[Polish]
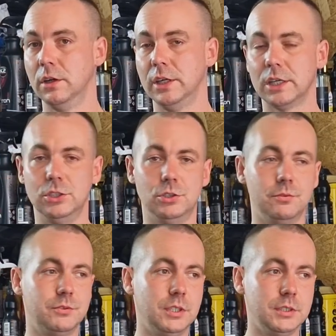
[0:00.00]
jakiś
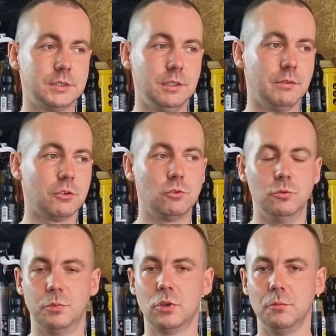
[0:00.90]
wtryskiwacz
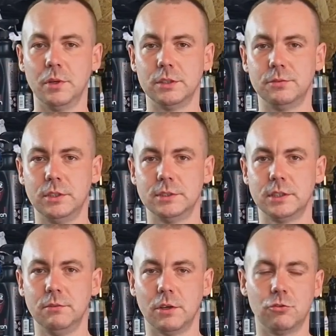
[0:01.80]
lub komplet
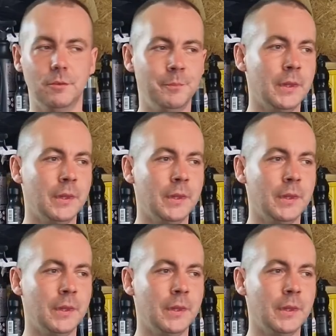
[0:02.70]
wtryskiwaczy,